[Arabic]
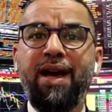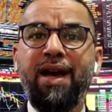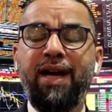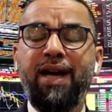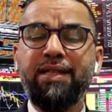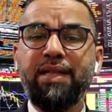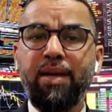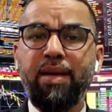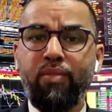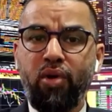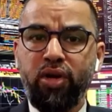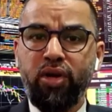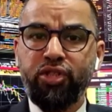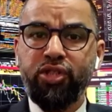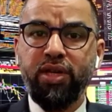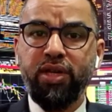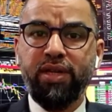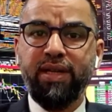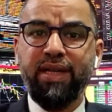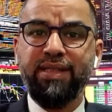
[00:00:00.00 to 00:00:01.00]
حتى
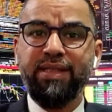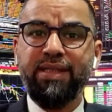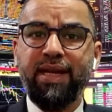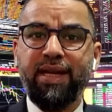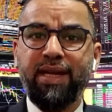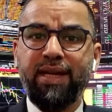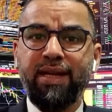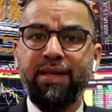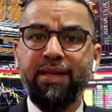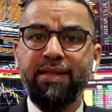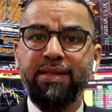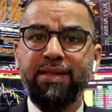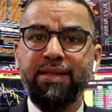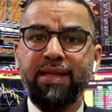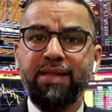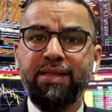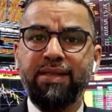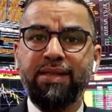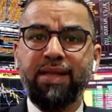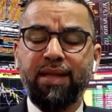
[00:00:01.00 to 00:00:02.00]
مؤشر ناسدك
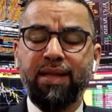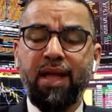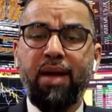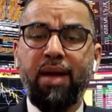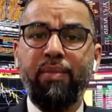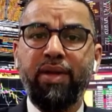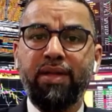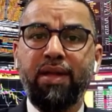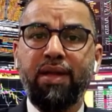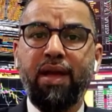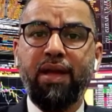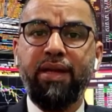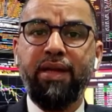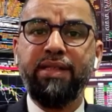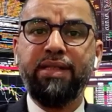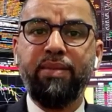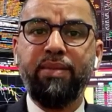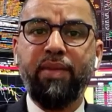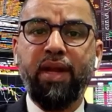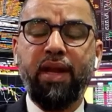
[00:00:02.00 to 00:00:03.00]
استطاع من
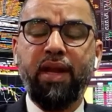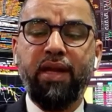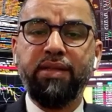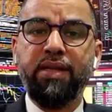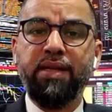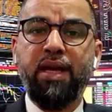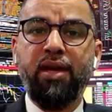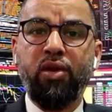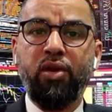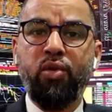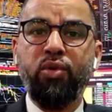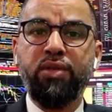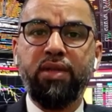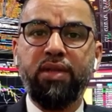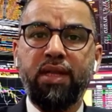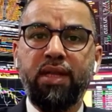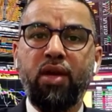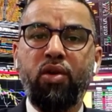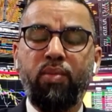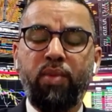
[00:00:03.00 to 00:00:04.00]
تقليص يمكن خسائره
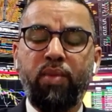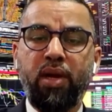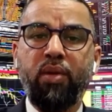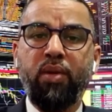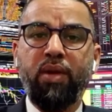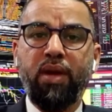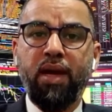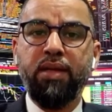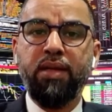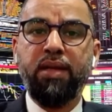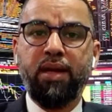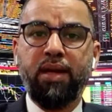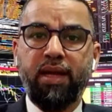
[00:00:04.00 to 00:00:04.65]
والتداول باللون الاخضر